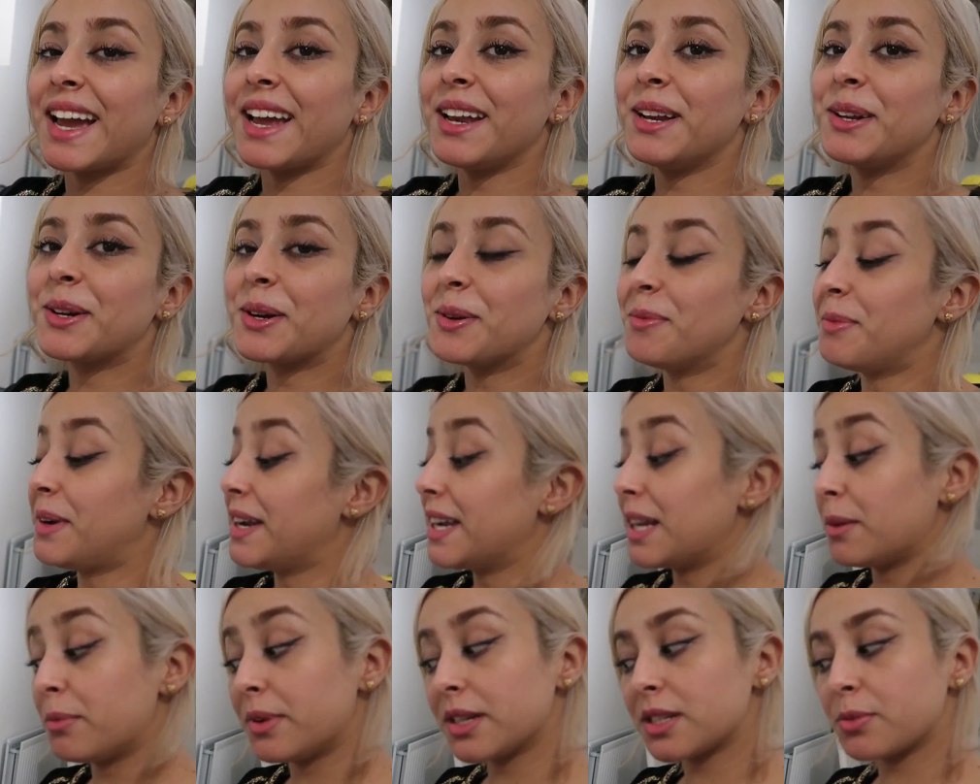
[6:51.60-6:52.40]
خليكم
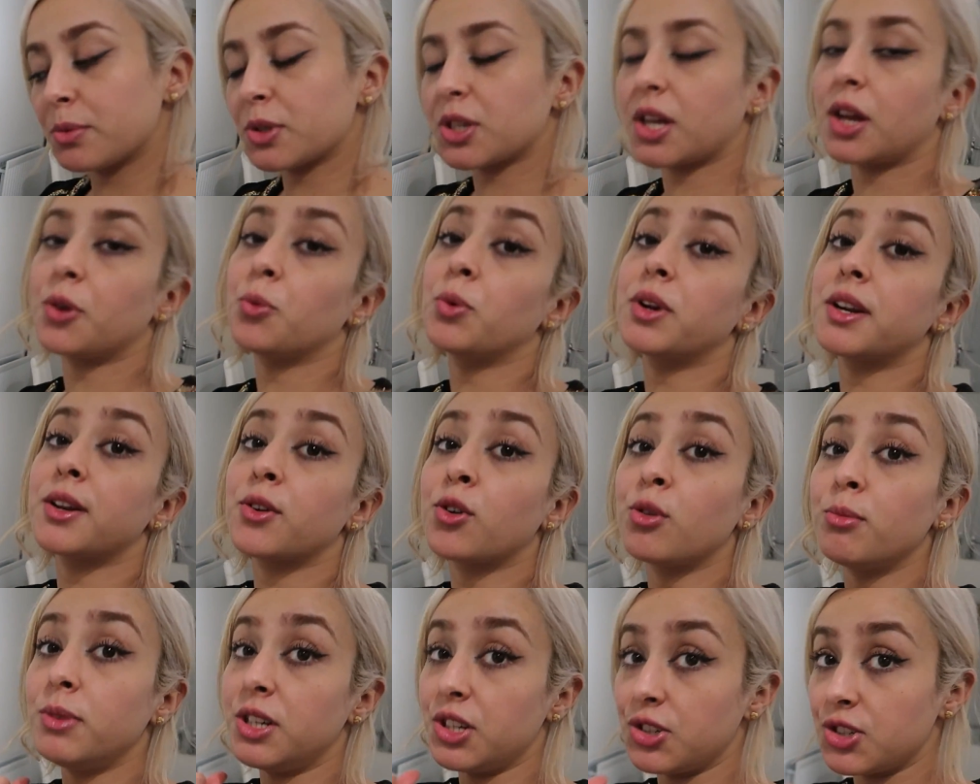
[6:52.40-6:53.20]
معايا البنات باش
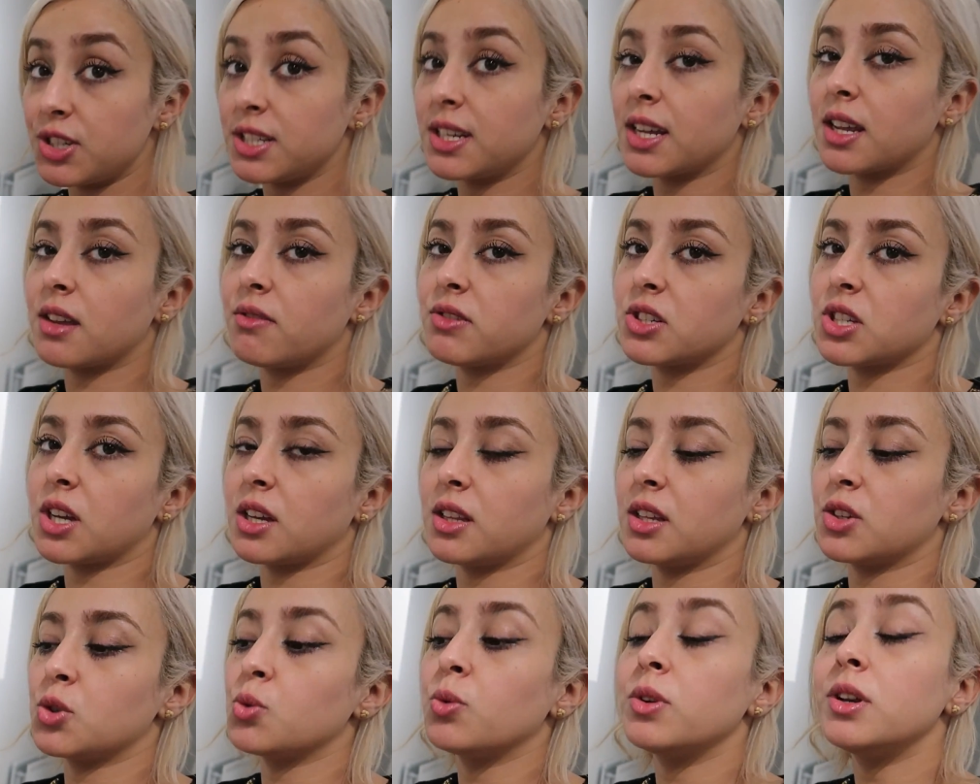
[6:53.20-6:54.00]
غنوريكم العجينه كيفاش
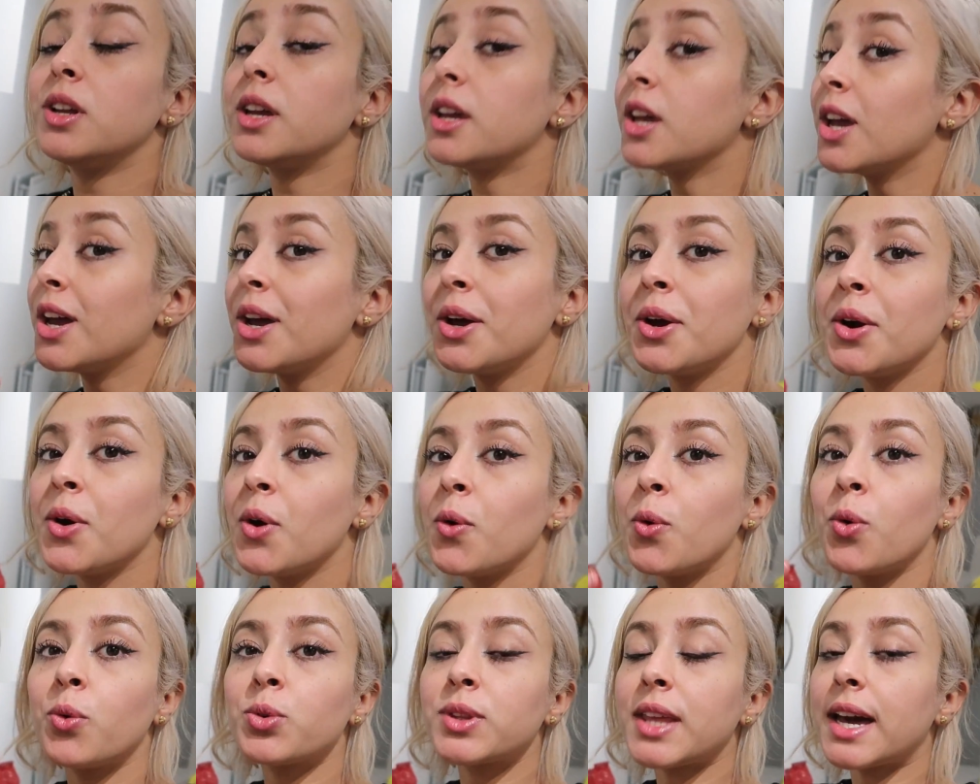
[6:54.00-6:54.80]
غادا تولي
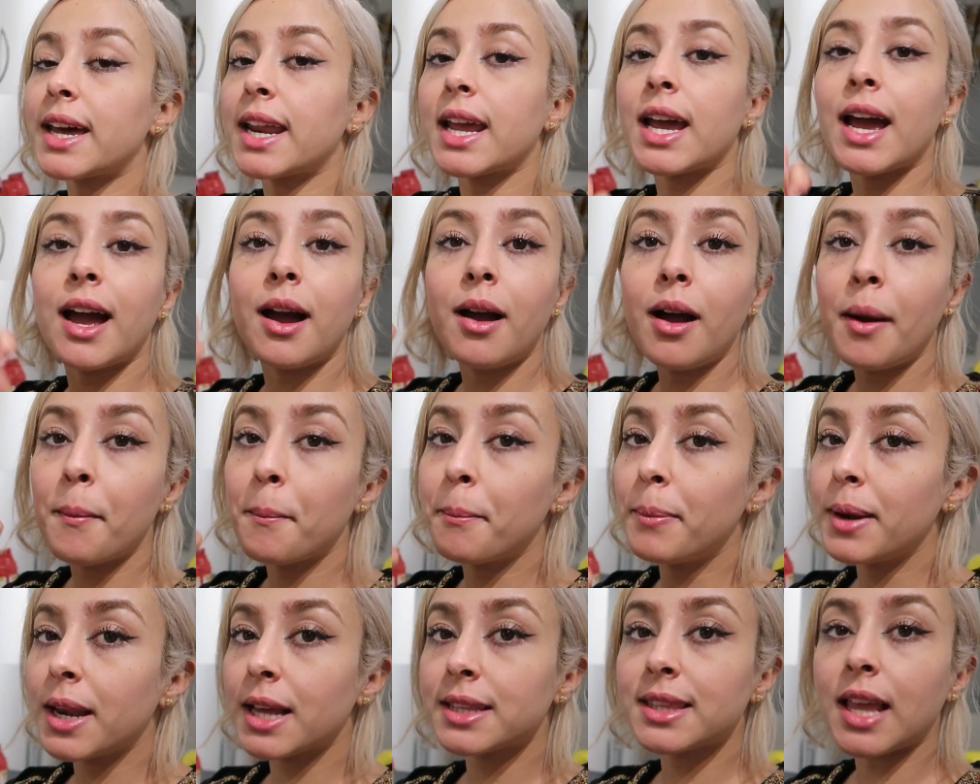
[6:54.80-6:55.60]
وطريقه
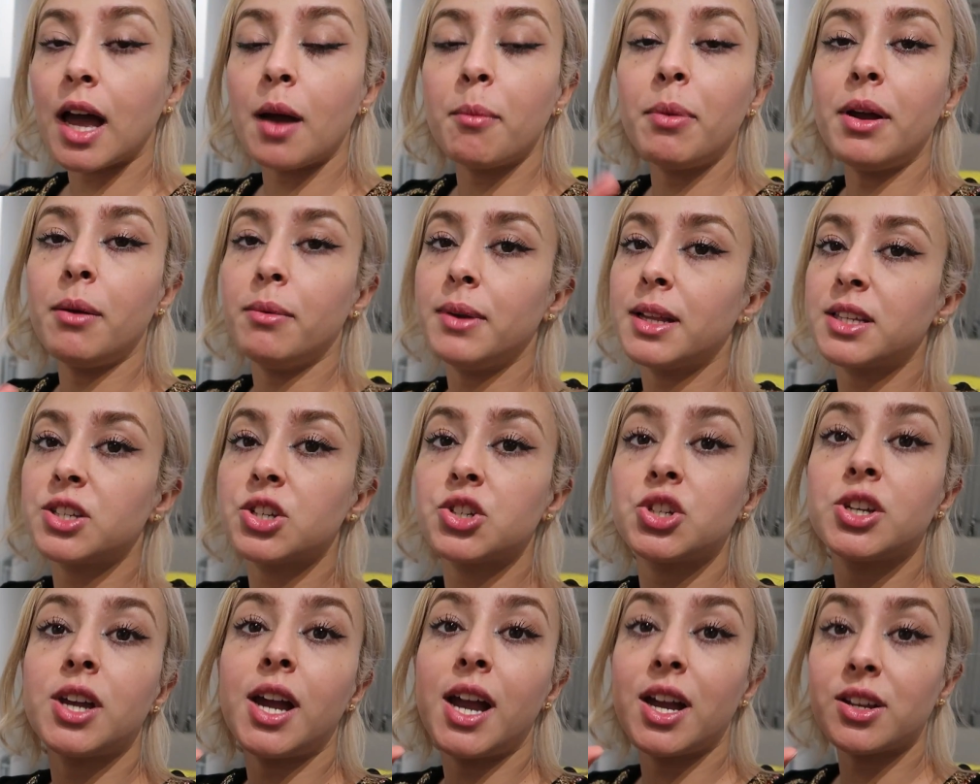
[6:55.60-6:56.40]
بلا طابع بلا
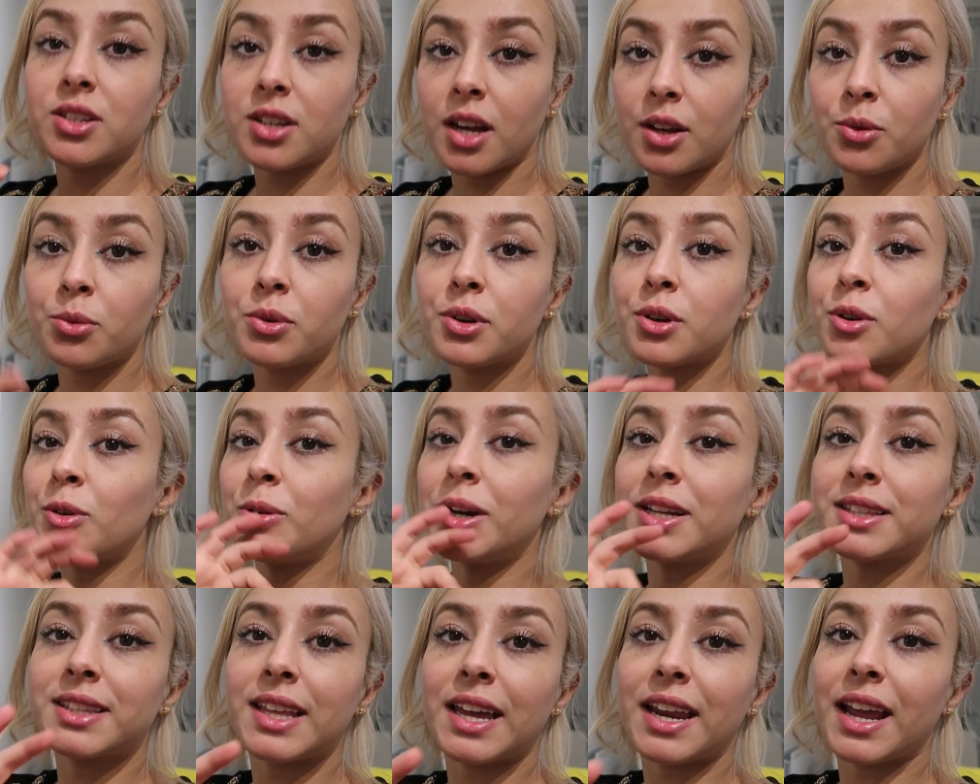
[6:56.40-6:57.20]
حتى شي حاجه غنوريكم
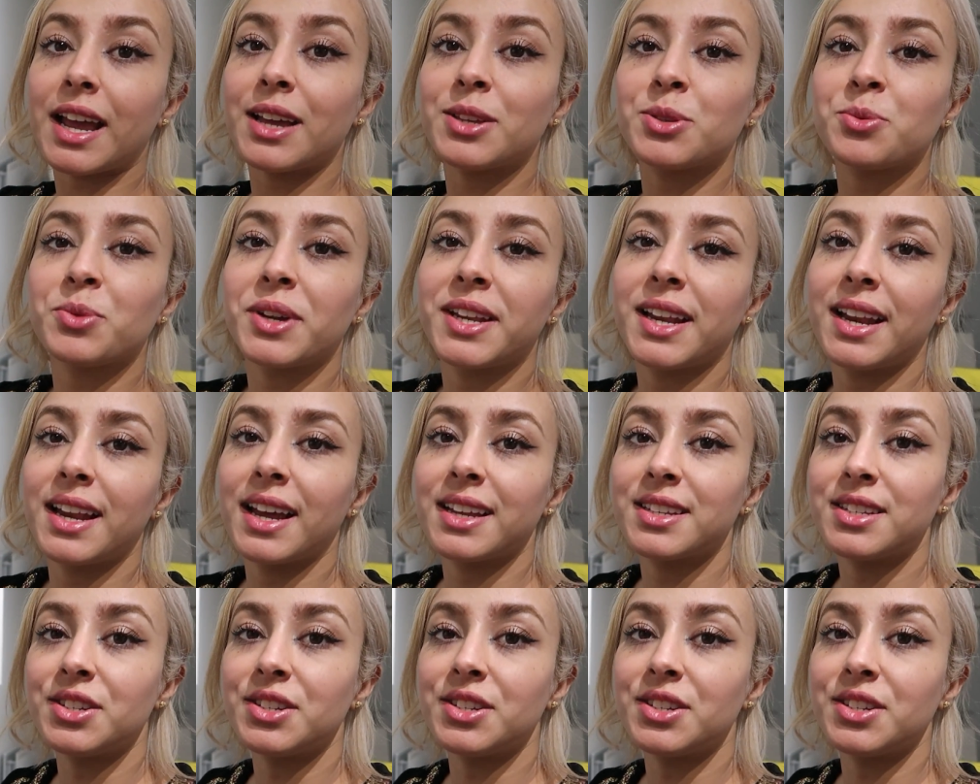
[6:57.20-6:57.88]
واحد الطريقه زوينه اللي